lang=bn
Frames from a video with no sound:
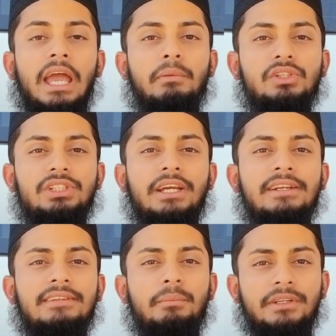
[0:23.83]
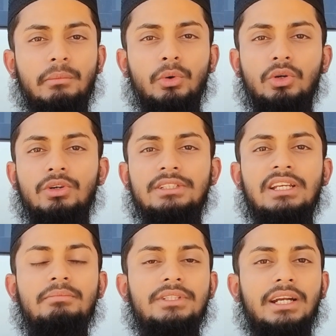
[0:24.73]
এবং সেই আইডিতে আমি একটা বোল
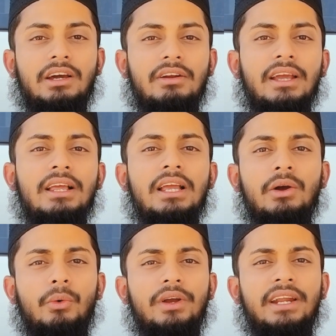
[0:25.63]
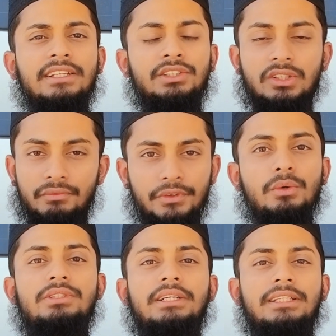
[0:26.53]
করেছিলাম যার কারণে ওই আইডিতে যখন আমি
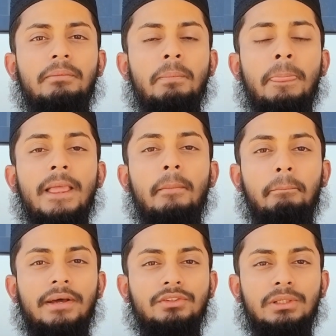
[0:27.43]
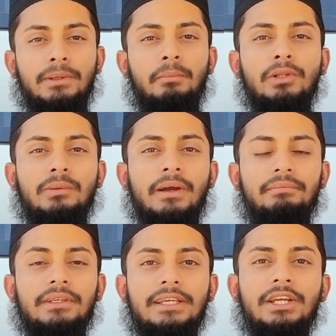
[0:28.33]
ভিডিও ছাড়তাম মানুষ আমাকে বলতো ভাই
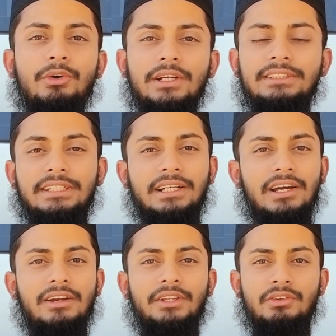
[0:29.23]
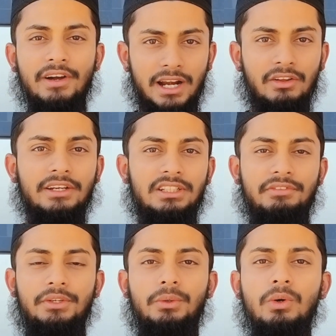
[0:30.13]
আপনি কি করেন যার কারণে এত ভাইরাল হয়ে যায়
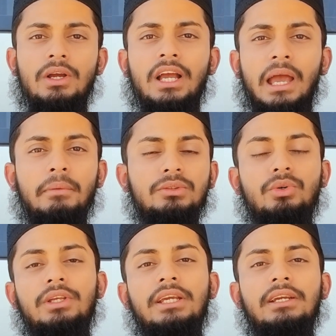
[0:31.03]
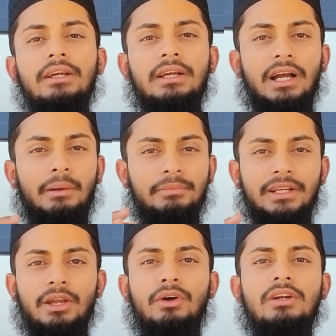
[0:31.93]
ভিডিও এবং দৈনিক
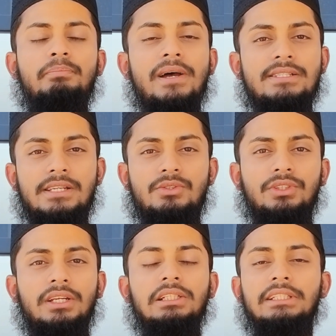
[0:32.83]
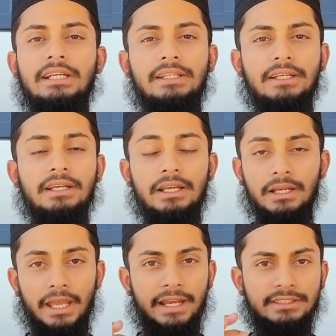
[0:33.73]
আপনারা কি করেন পাঁচটা ছয়টা রিল ছেড়ে দেন
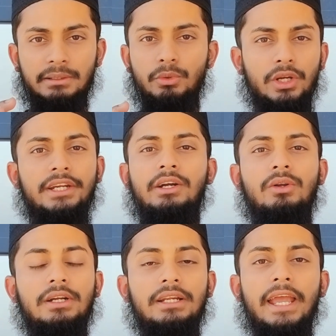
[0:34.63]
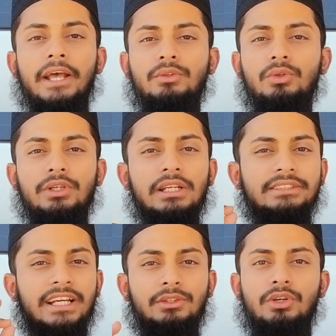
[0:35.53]
একটা বলে এটা করেন এত রিল
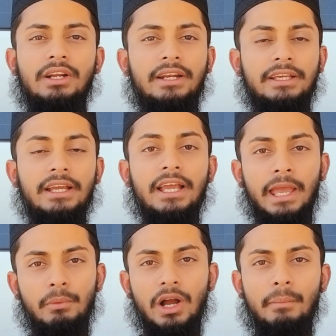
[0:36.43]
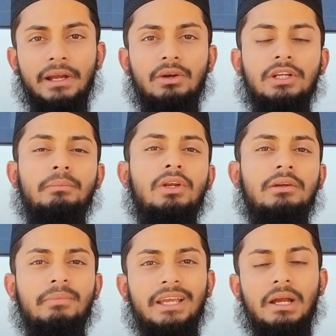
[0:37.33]
ছাড়া দরকার নাই এবং আমাকে অনেক
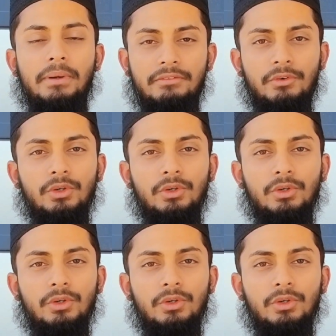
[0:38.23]
বলেন ভাই আমাকে